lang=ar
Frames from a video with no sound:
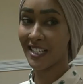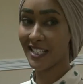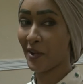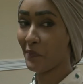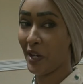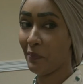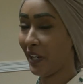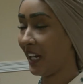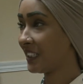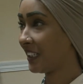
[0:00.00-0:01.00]
اصلا بحب
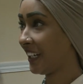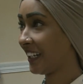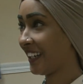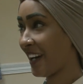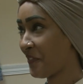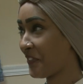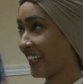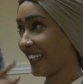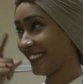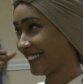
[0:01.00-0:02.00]
الحاجات حق
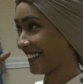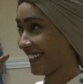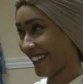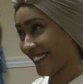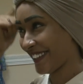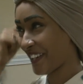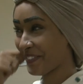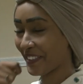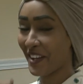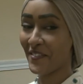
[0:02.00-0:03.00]
الافريكان
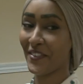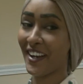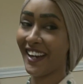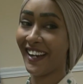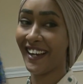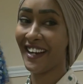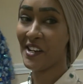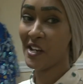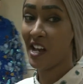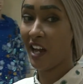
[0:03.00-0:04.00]
ربطه
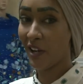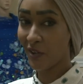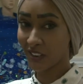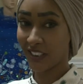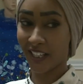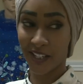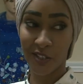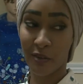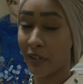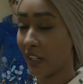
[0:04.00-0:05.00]
فاللوكس
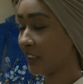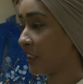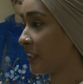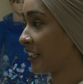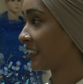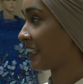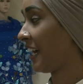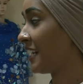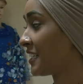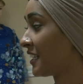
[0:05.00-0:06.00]
حقتهم الاكسسوارز
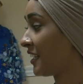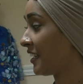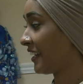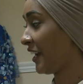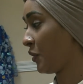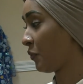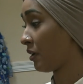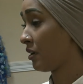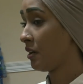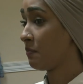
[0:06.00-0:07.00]
الحاجات دي حلوه
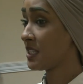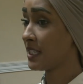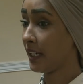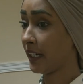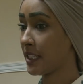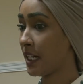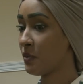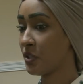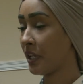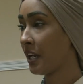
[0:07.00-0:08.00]
بس نحن كشعب
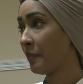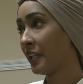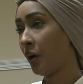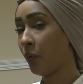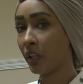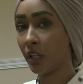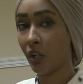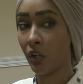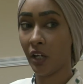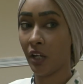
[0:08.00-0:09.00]
سوداني ما تعودنا
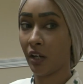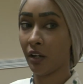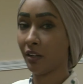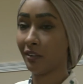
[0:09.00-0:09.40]
ان احنا